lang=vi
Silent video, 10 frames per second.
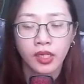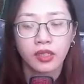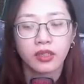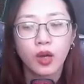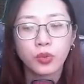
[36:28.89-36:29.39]

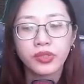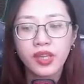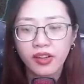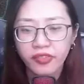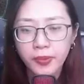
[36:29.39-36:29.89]
Không
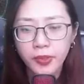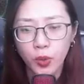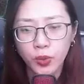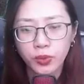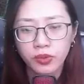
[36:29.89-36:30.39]
cho phép
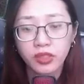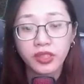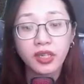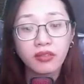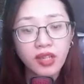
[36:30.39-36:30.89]
ngủ,
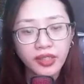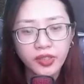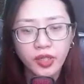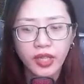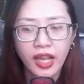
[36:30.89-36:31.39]
ngươi đứng lên
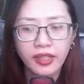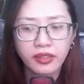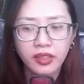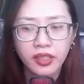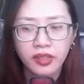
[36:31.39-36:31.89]
cho ta.
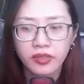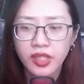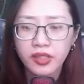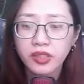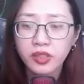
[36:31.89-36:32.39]

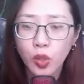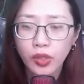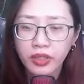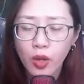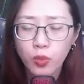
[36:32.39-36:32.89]
Nhìn ngươi
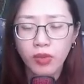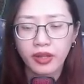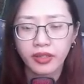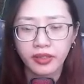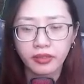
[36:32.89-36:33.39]
ngồi không mà
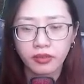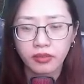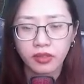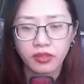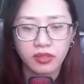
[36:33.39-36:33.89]
hưởng.
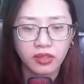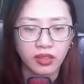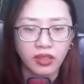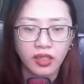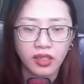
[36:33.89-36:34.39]

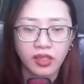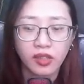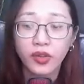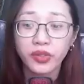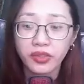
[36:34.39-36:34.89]

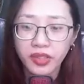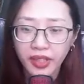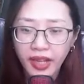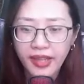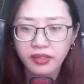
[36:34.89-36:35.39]
Còn những người
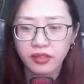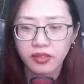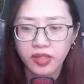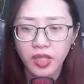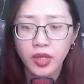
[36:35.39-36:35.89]
khác
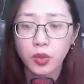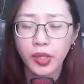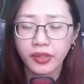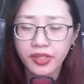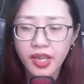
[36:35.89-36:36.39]
thì đều
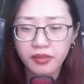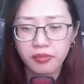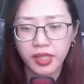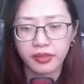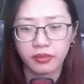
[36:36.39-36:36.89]
luyện chết
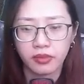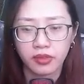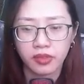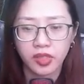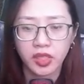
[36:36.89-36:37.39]
mình,
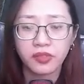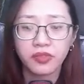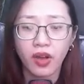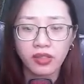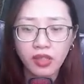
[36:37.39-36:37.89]
ngươi
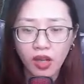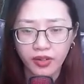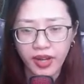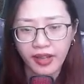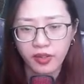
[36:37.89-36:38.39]
vẫn
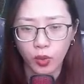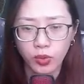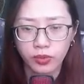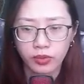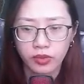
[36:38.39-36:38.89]
còn đang ngủ.